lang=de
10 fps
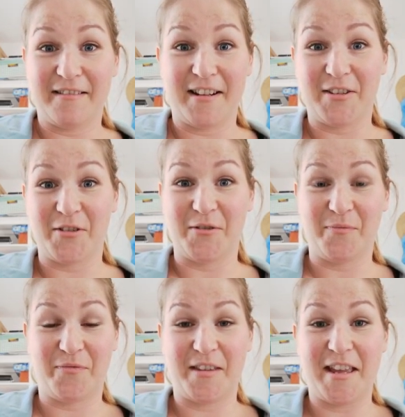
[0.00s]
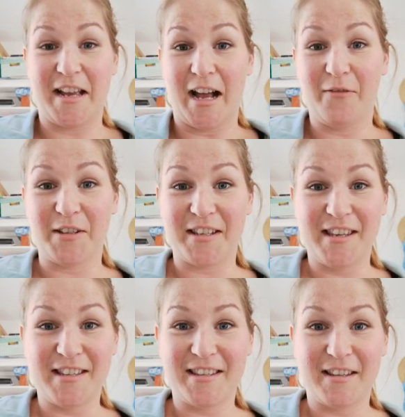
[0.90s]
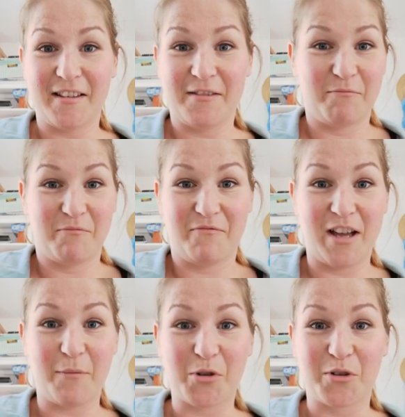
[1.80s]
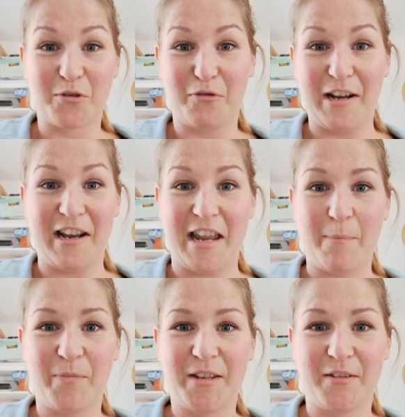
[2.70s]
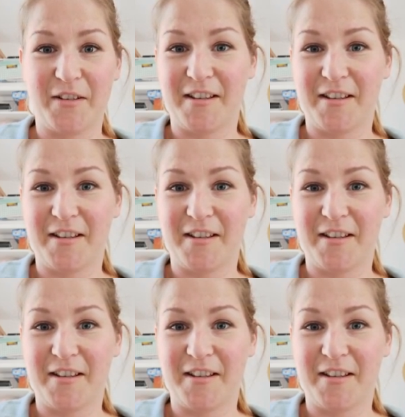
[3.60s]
Also egal was ist, wir haben schon so viel erlebt